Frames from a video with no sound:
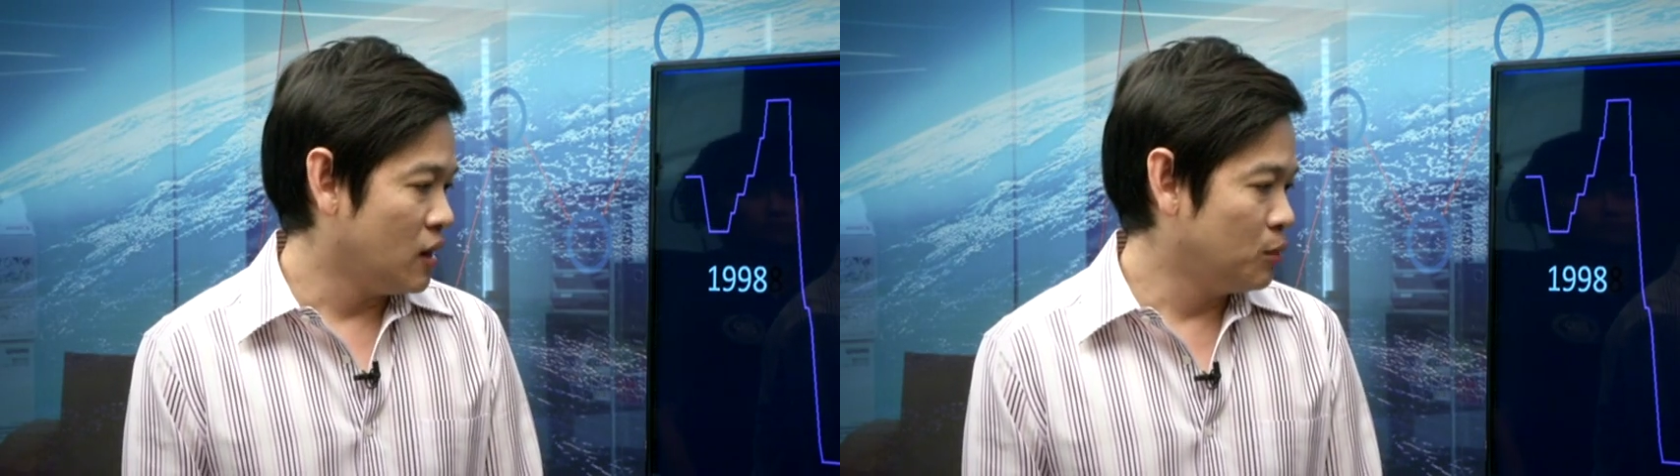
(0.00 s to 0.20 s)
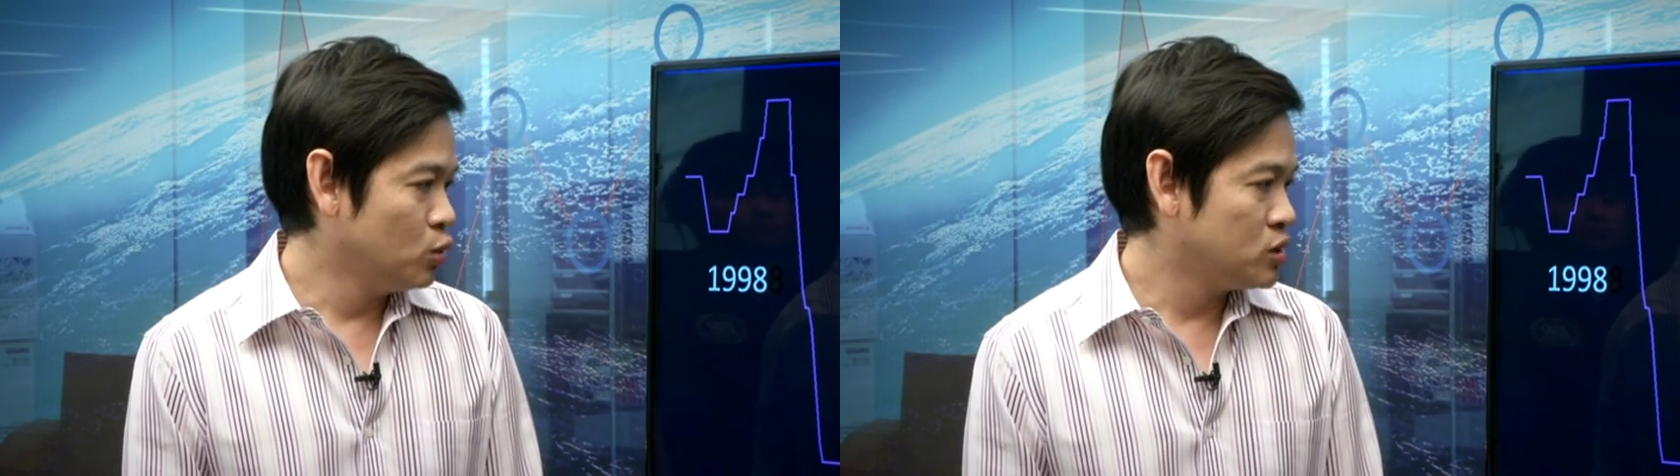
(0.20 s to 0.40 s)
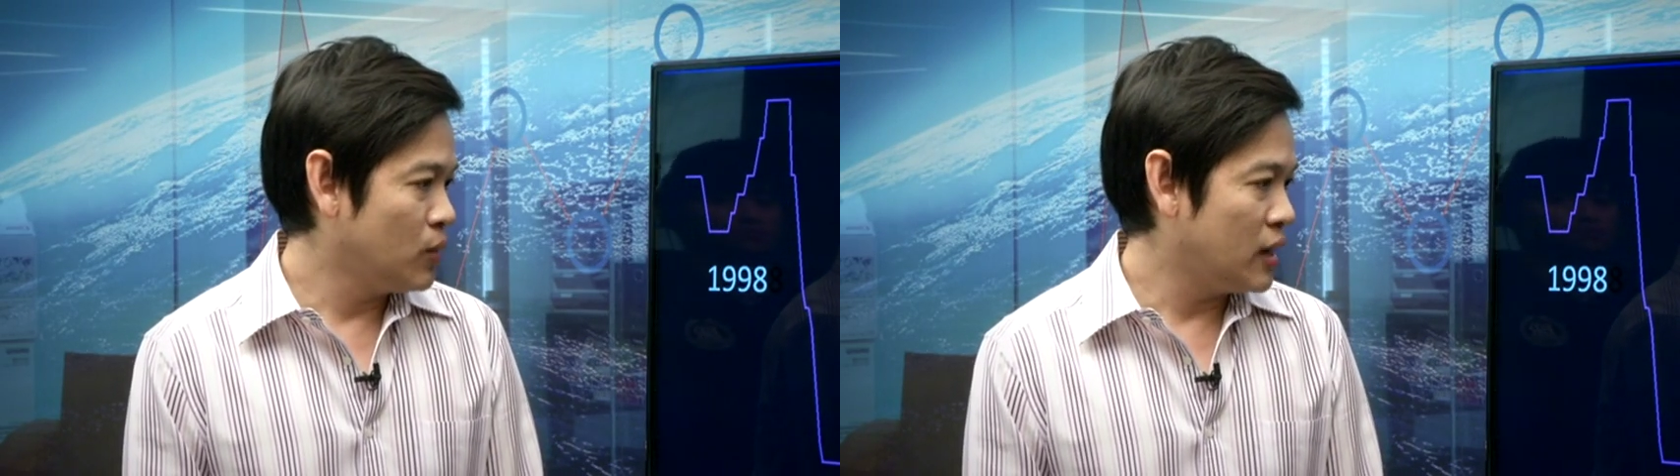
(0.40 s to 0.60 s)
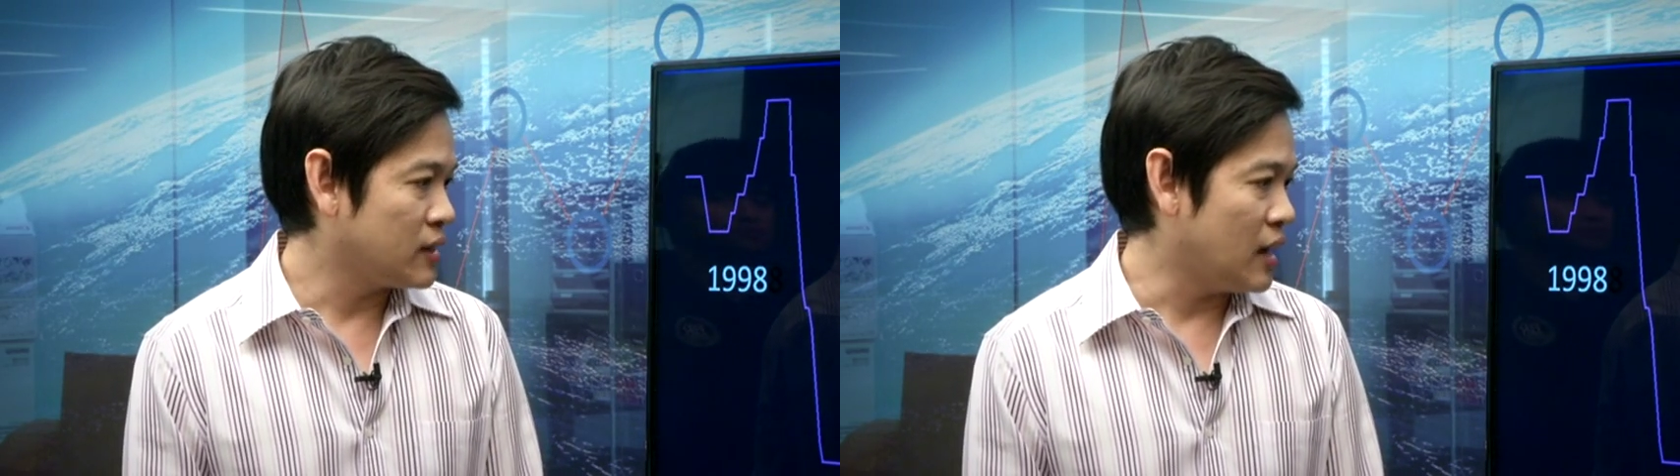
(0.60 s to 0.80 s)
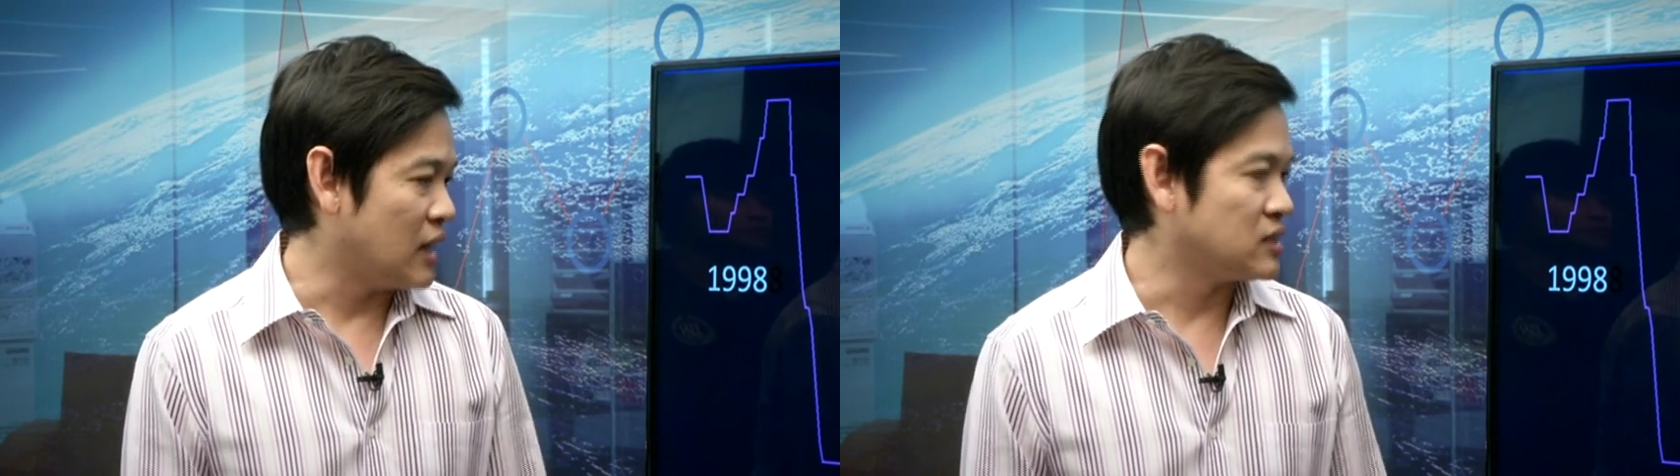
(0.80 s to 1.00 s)
เรามาดูซิว่า
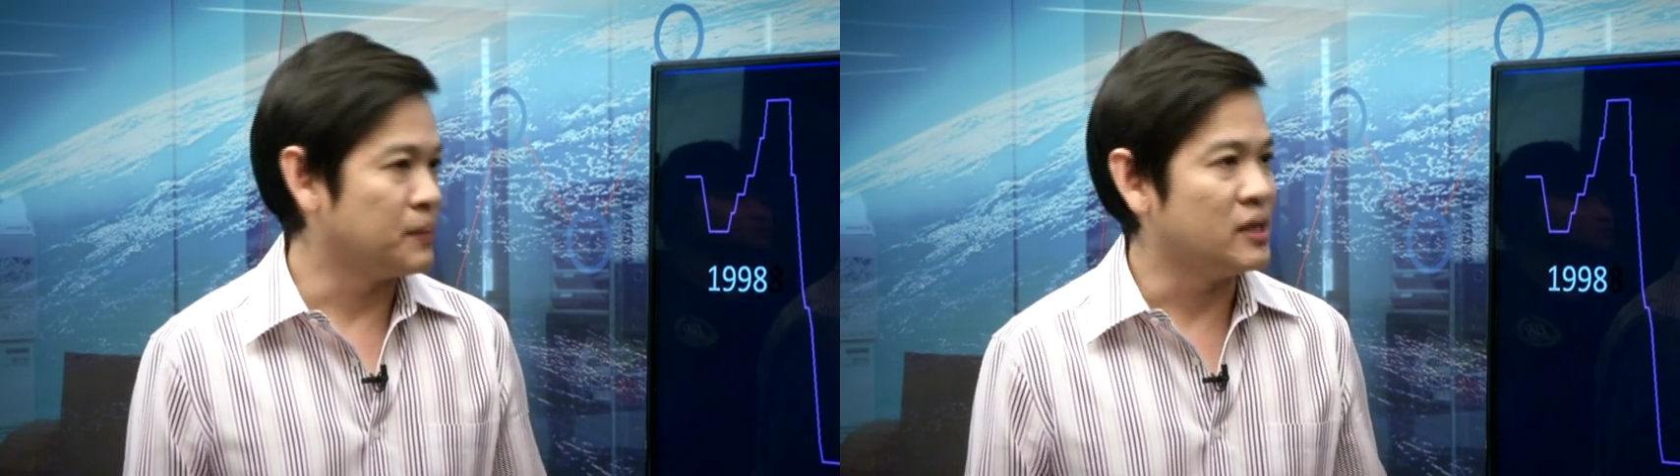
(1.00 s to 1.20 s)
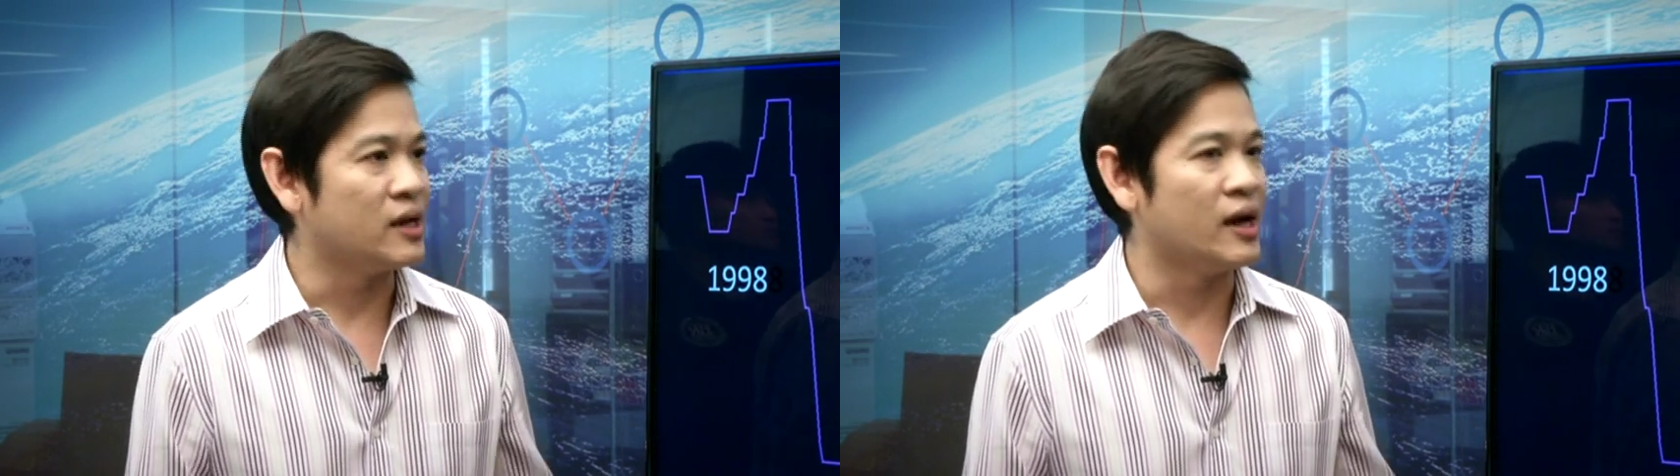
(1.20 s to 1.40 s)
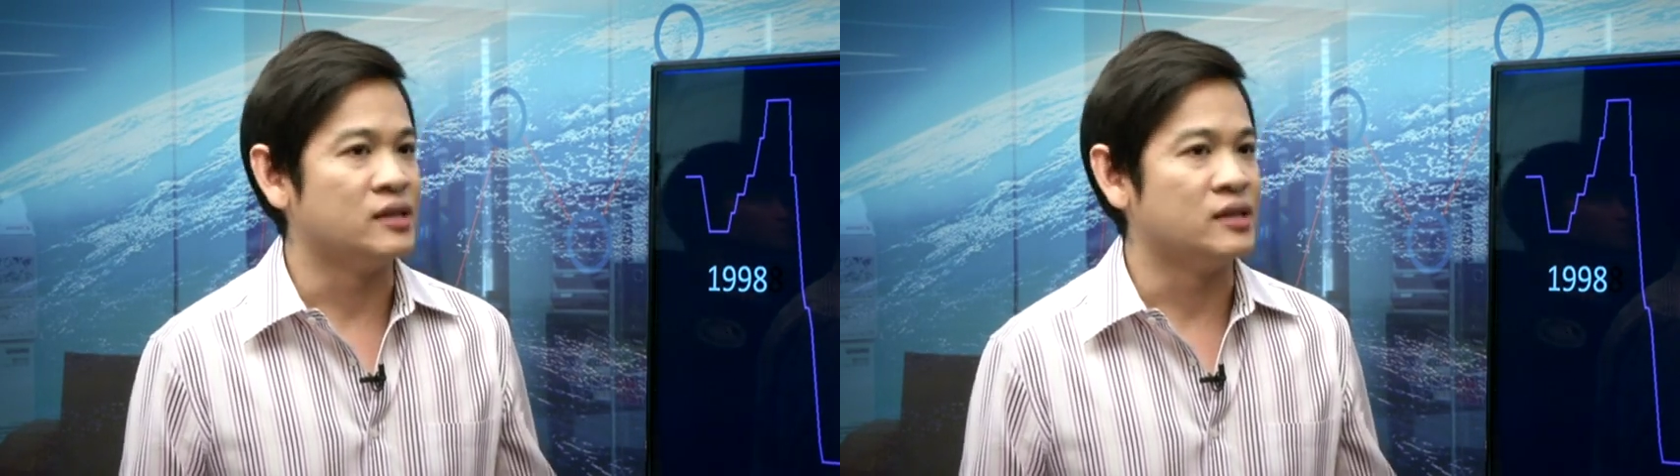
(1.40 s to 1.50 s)
ตลาดจะเป็นยังไง